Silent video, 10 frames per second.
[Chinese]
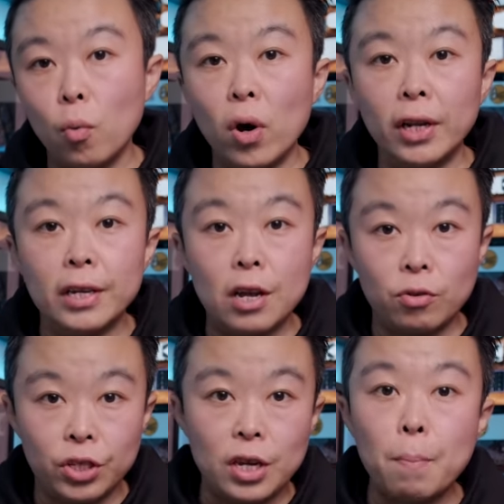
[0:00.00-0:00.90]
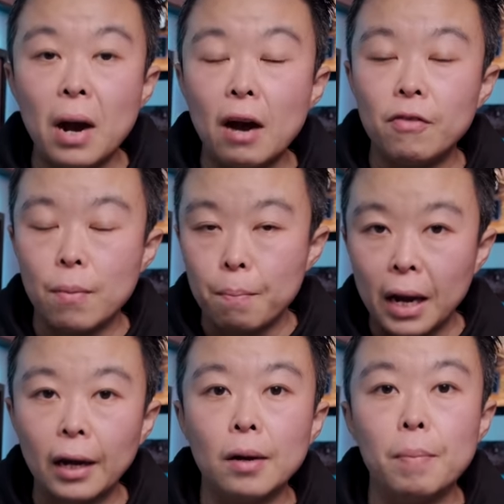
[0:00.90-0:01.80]
我呢也就嫌麻烦，
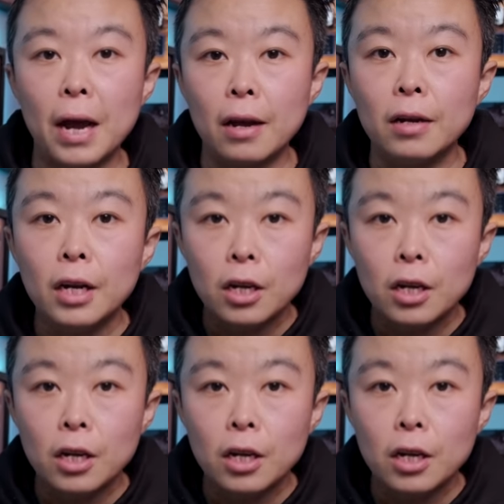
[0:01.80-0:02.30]
没给它配。